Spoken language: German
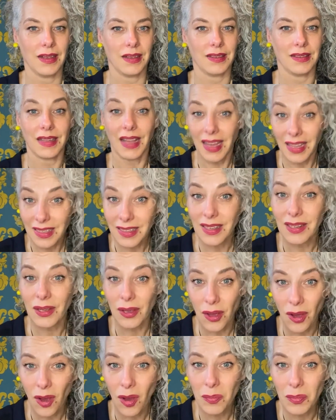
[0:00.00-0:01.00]
Deine
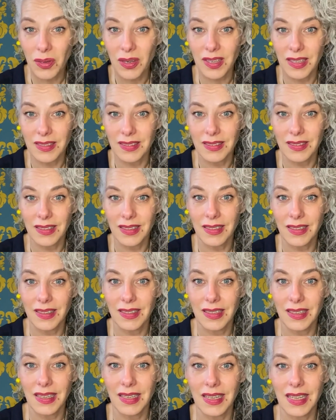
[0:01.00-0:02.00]
Körperin
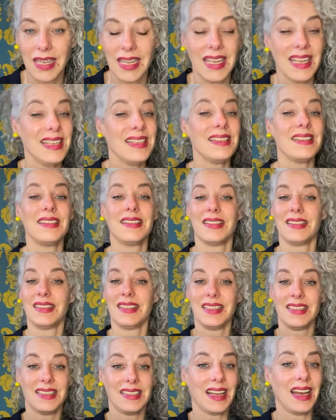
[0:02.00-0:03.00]
ist
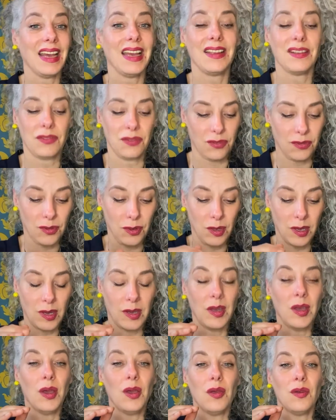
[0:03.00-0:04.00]
designed für,
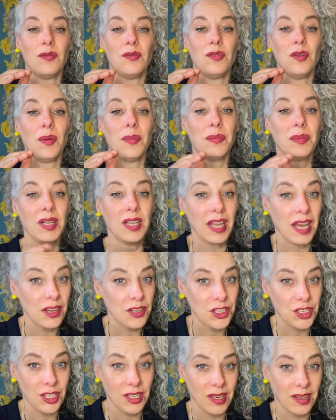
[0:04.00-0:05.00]
für
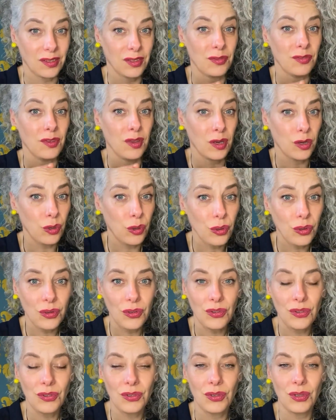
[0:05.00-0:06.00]
Pleasure, also für
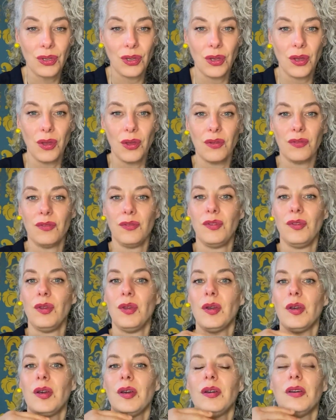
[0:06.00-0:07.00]
Lust,
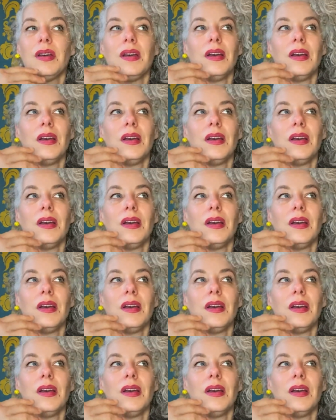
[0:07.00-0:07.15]
für